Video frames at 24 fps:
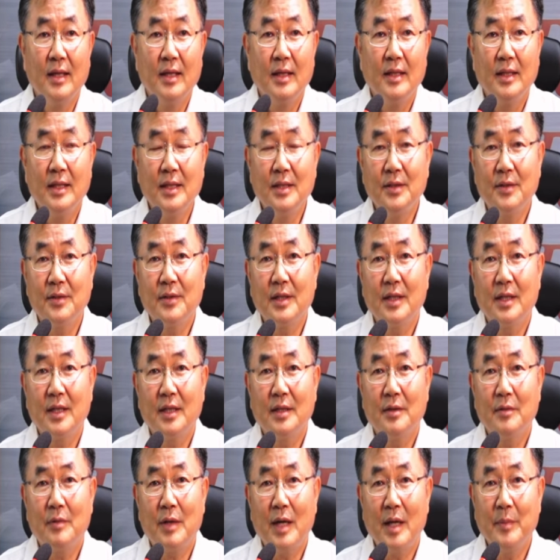이렇게
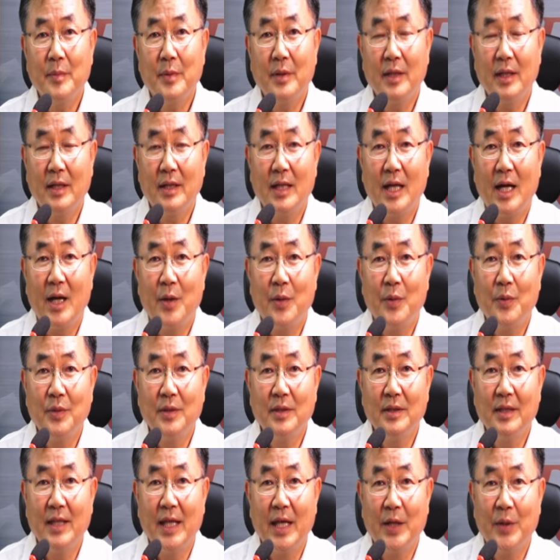화면에
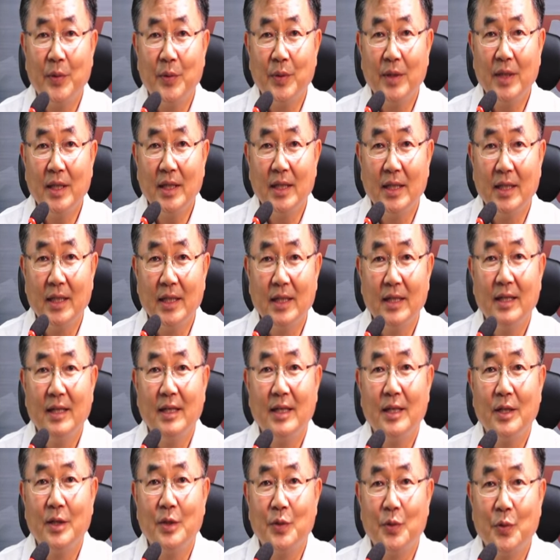나오는 내용이
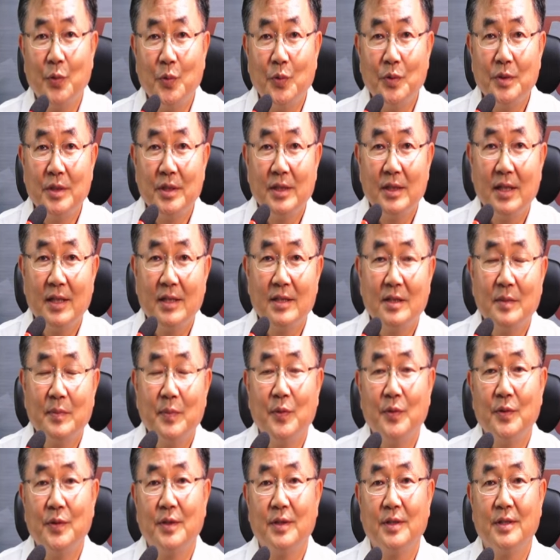교실에서
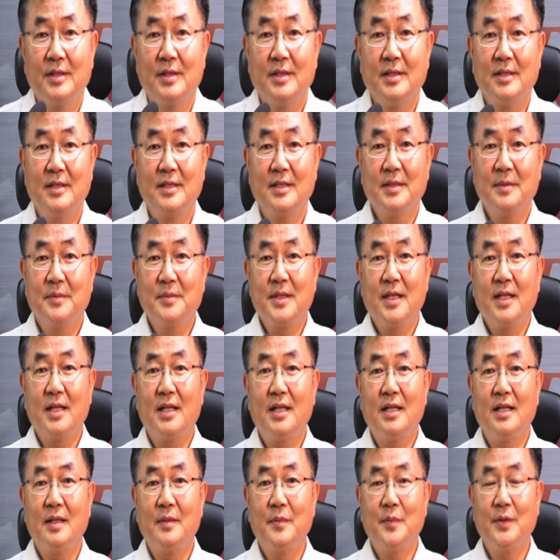보는 것이 지금
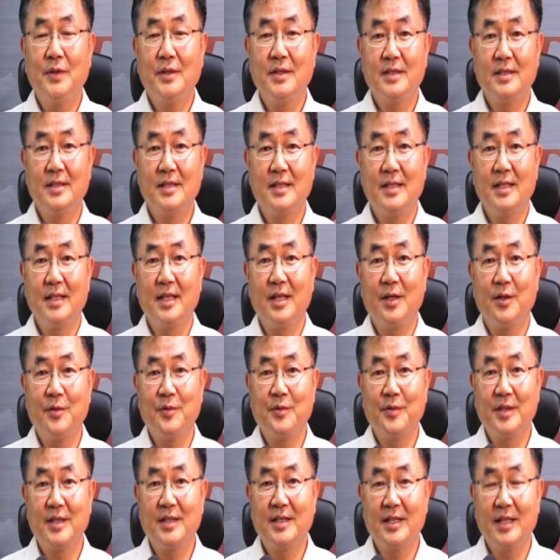제가 보이듯이 이렇게
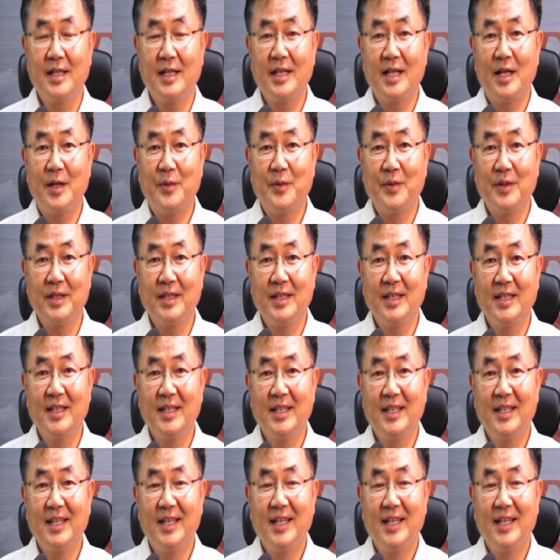얼굴이 크게 나오는 게